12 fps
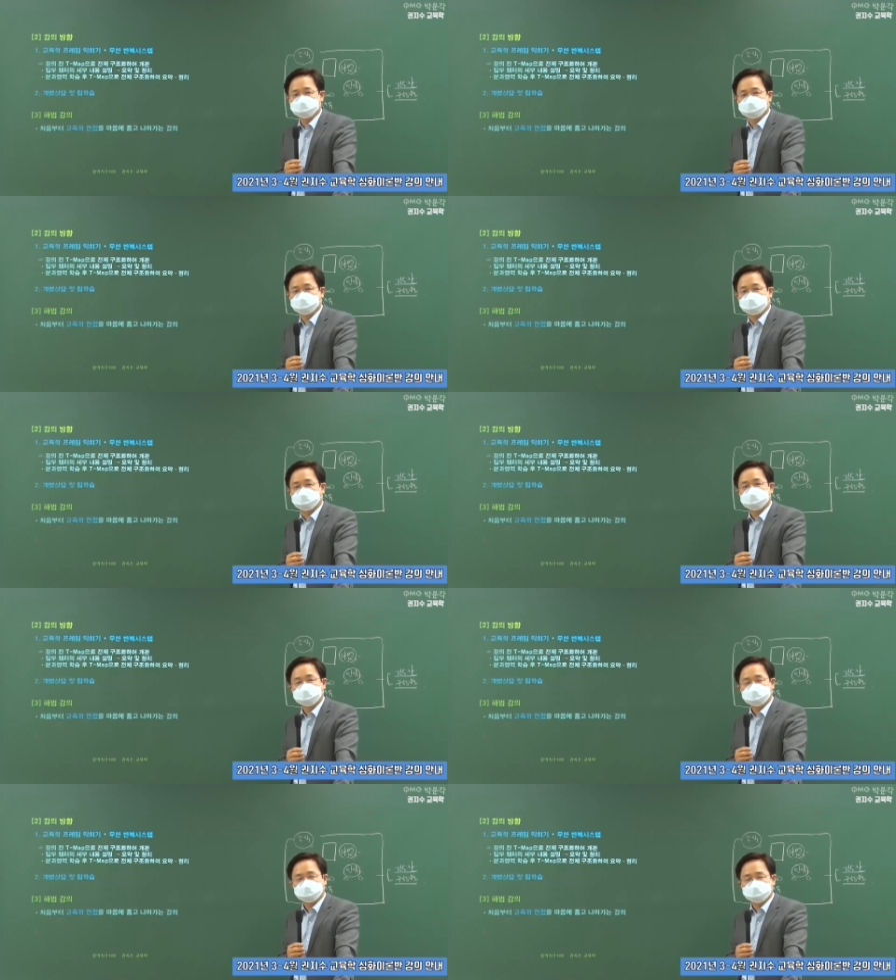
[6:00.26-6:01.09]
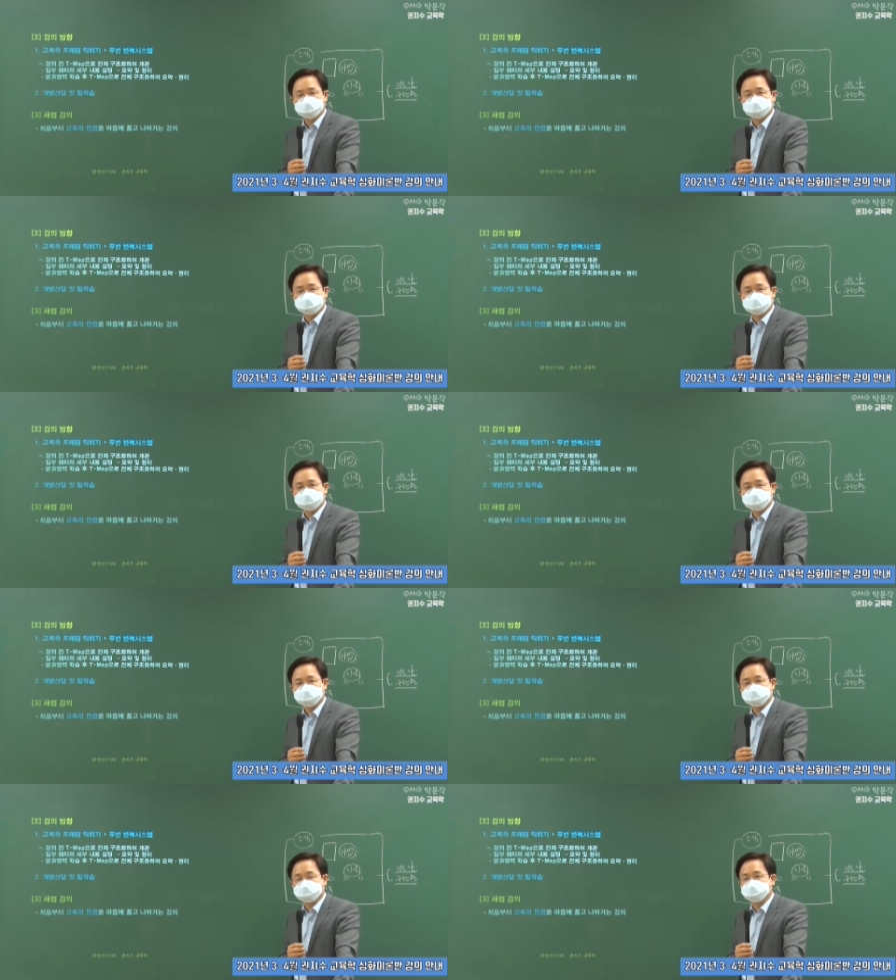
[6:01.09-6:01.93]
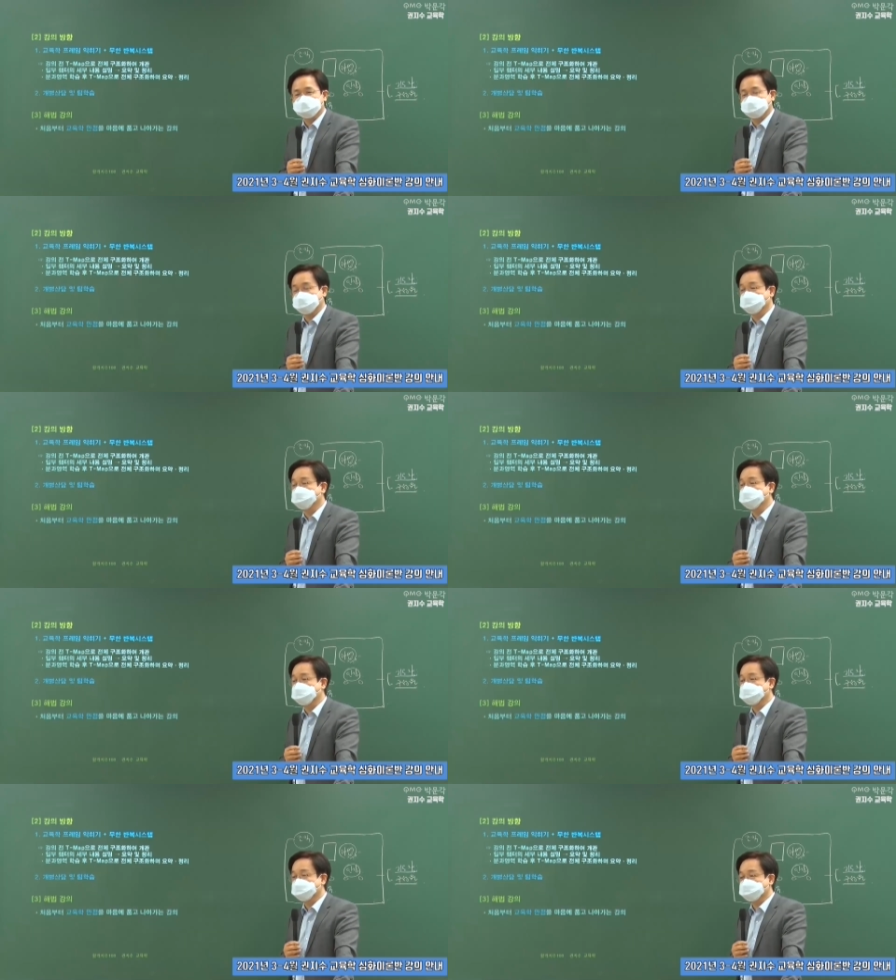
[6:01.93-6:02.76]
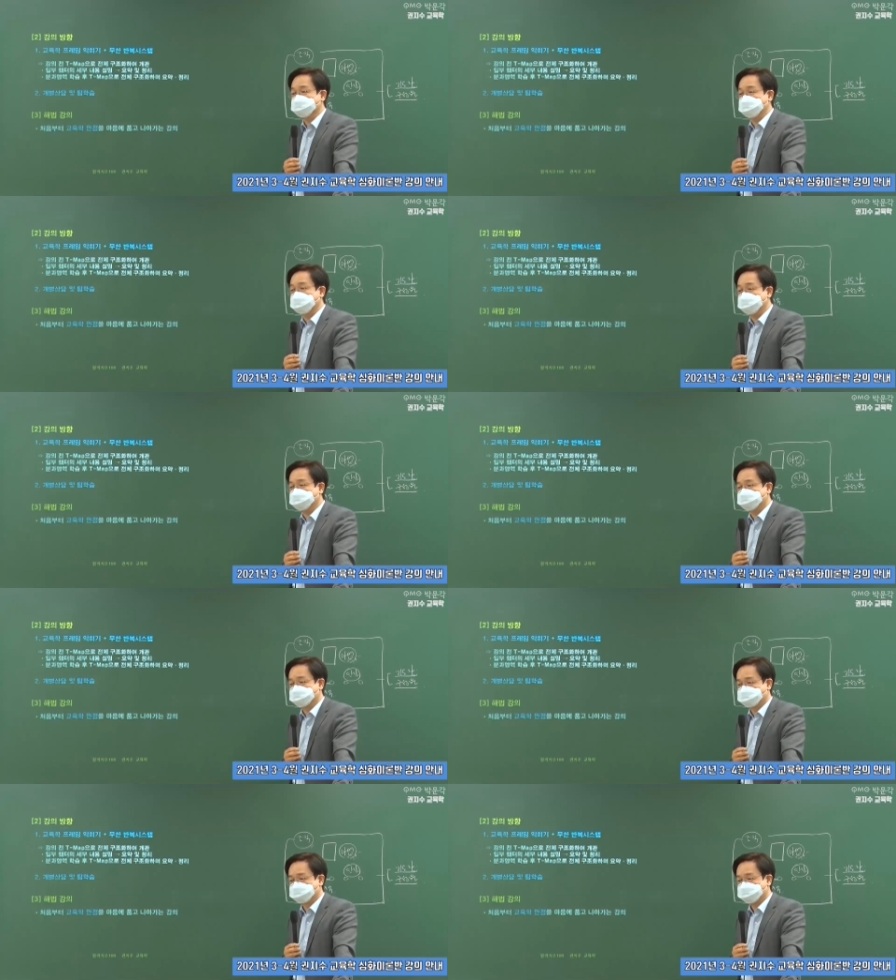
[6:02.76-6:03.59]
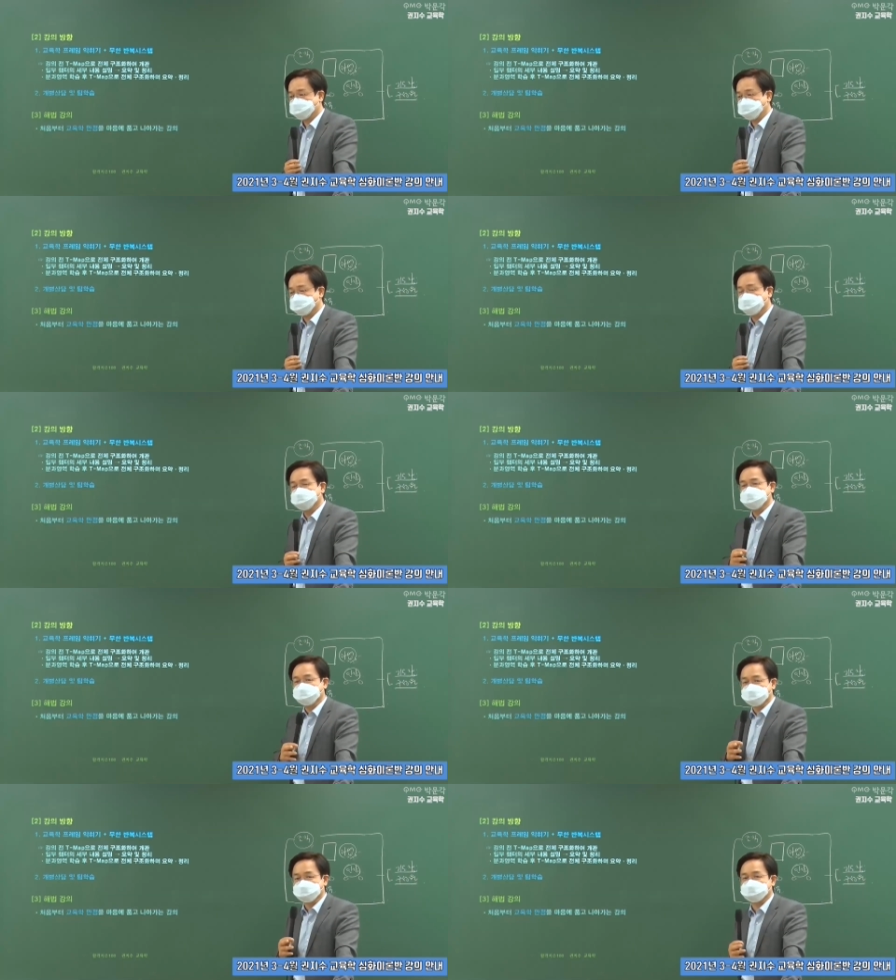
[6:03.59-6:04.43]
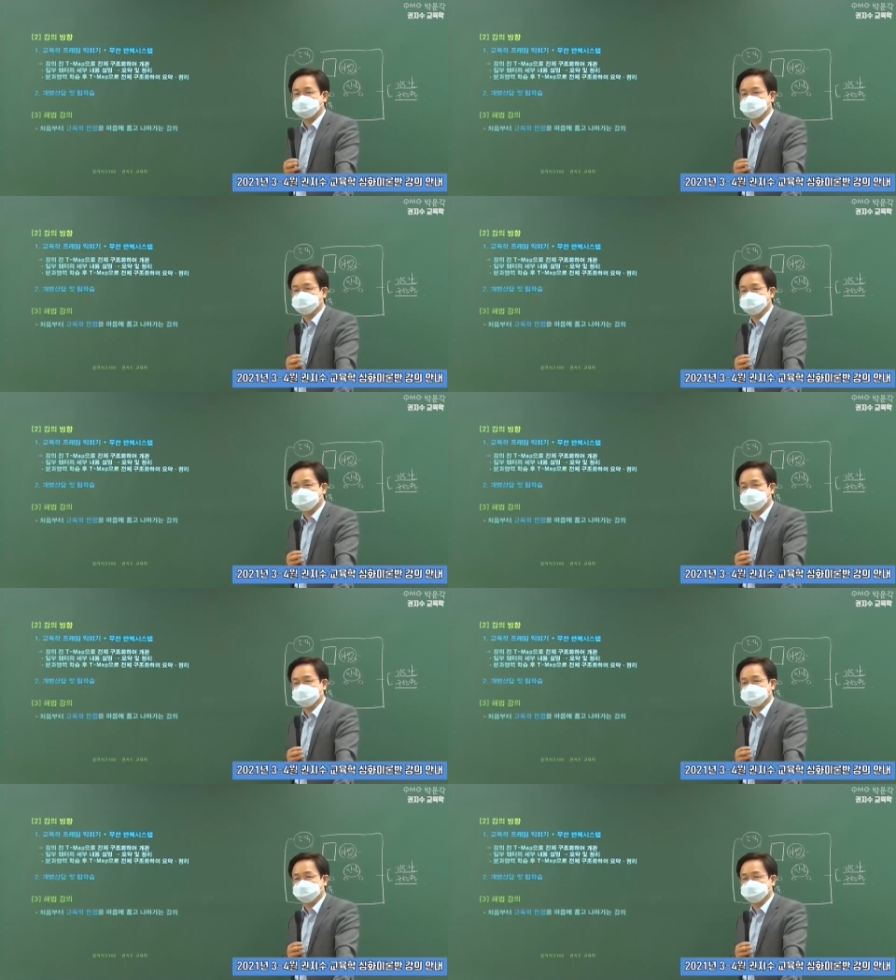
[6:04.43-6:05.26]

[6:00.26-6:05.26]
스터디가 안 되고 있는데, 스터디는 제가 조직은 해드렸지만 개별적으로 이제 딴 데서 이제 하셔야